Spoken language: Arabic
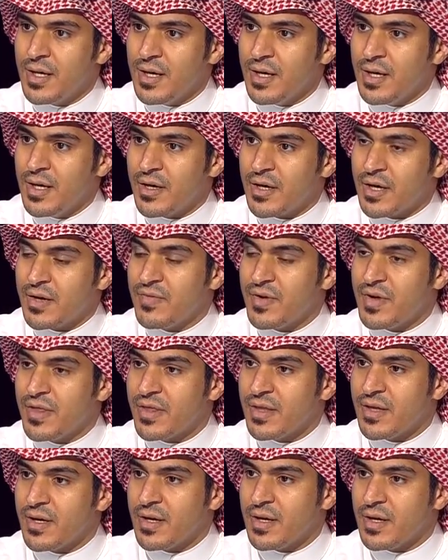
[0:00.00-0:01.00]
آه، رفض
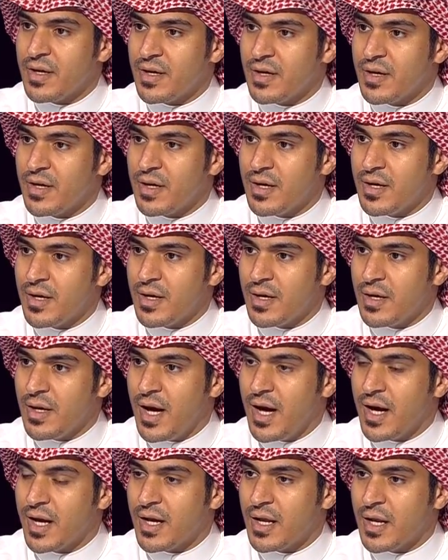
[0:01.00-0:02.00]
آه،
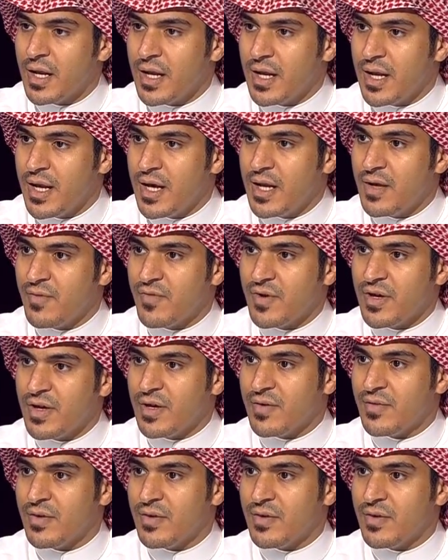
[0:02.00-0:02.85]
حق الهلال في